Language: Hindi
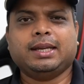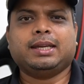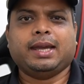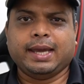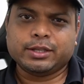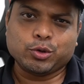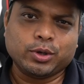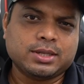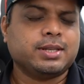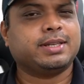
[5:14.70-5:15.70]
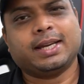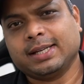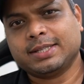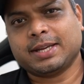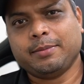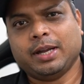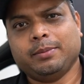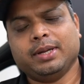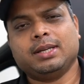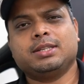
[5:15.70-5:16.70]
हैं कि एक छोटा सा चेकलिस्ट के बारे
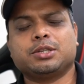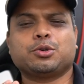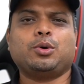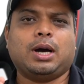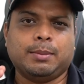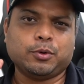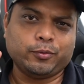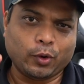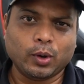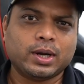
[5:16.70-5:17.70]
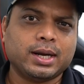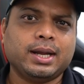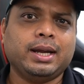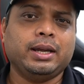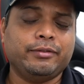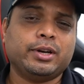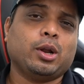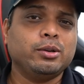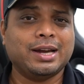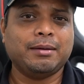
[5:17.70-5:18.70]
में कि जिसको आपको फॉलो करना है इफ़ एट
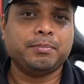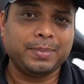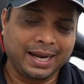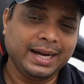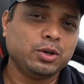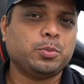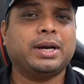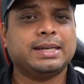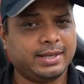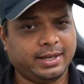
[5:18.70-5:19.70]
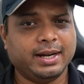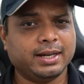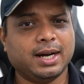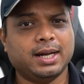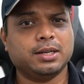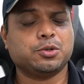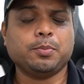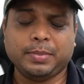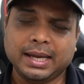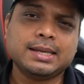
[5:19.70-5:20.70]
ऑल यू हैव प्लान टू बाई ए सेकंड हैंड कार सो
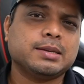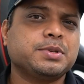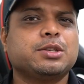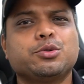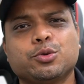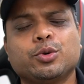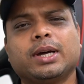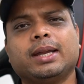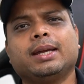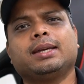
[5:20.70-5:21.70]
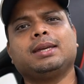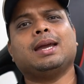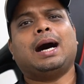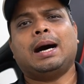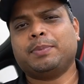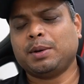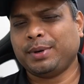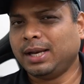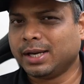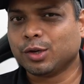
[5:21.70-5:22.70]
पहले सबसे जो शुरू करेंगे कि आपका
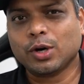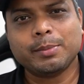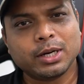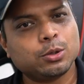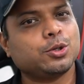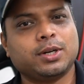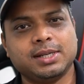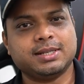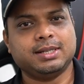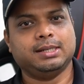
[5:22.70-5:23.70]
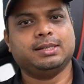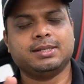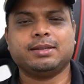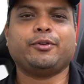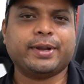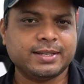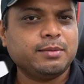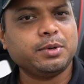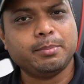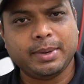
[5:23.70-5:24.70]
पहले रिक्वायरमेंट को शॉर्ट लिस्ट कीजिए जैसे फॉर
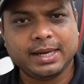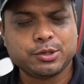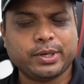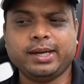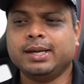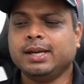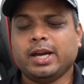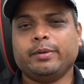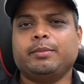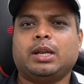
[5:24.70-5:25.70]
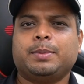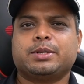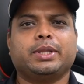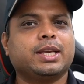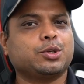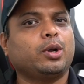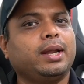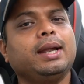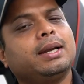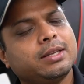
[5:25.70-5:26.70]
एग्जाम्पल मैं जो है अभी मेरे पास निक्सॉन
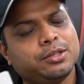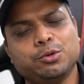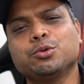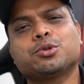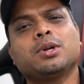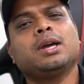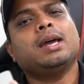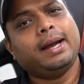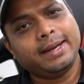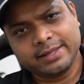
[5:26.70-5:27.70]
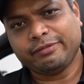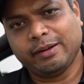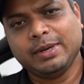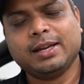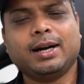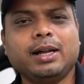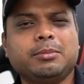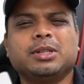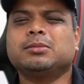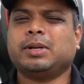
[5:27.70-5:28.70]
है इट इज़ यूज एज ए फैमिली
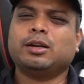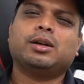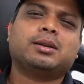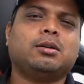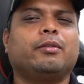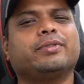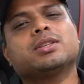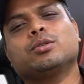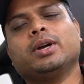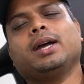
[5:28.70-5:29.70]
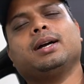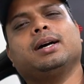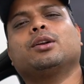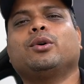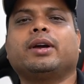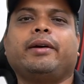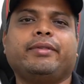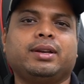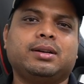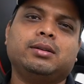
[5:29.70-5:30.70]
कार मतलब रेगुलर ऑफिस हो गया घर हो गया
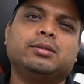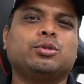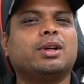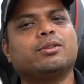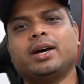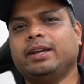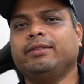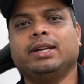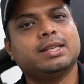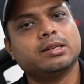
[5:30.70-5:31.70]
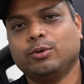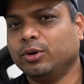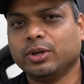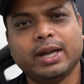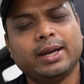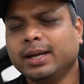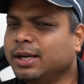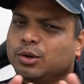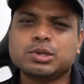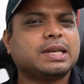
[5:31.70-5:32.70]
फिर थोड़ा थोड़ा हाईवे ये सब हो गया
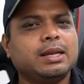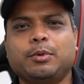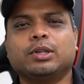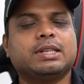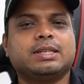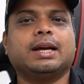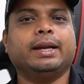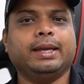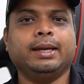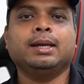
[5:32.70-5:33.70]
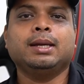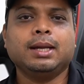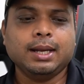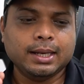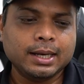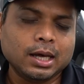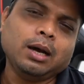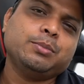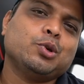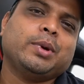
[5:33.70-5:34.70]
उसके लिए बहुत अच्छी गाड़ी है लेकिन
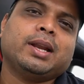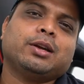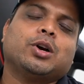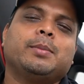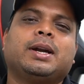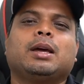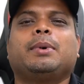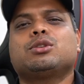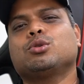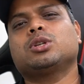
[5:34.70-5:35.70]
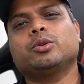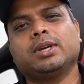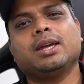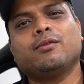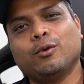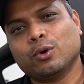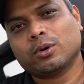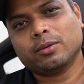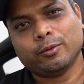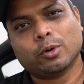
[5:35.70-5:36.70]
अब जो मेरा रिक्वायरमेंट है मैं सोच रहा हूँ कि एक
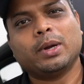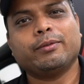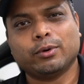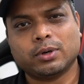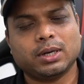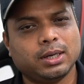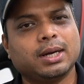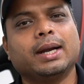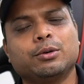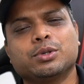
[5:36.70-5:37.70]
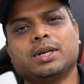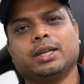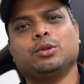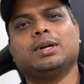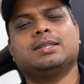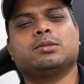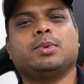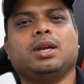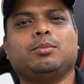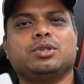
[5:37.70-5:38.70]
फोर फोर बाई फोर गाड़ी कुछ खरीदूंगा
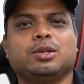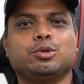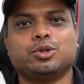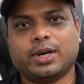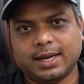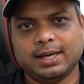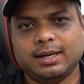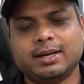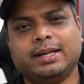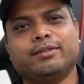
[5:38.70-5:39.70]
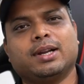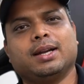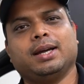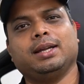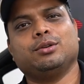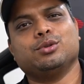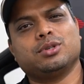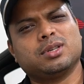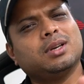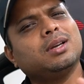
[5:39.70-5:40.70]
जिसमें मुझे कुछ ट्रेल ड्राइव करना है
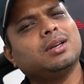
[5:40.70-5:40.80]
कुछ